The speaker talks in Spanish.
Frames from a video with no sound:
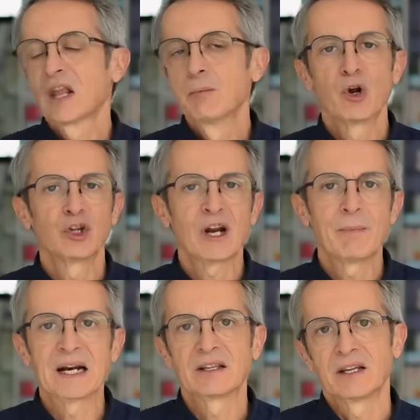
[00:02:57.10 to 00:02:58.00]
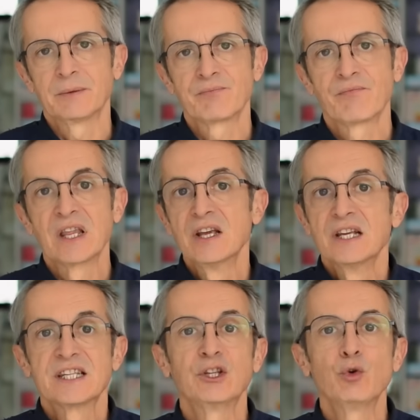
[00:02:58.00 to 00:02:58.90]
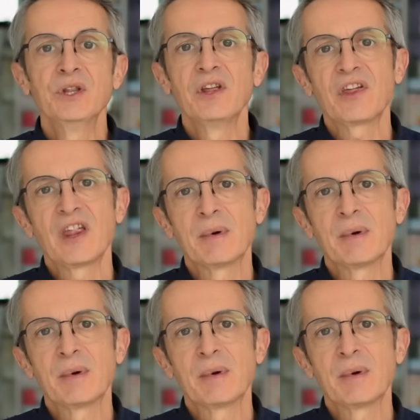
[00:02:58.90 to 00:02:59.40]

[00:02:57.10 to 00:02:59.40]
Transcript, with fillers: Por otra parte, si tu índice de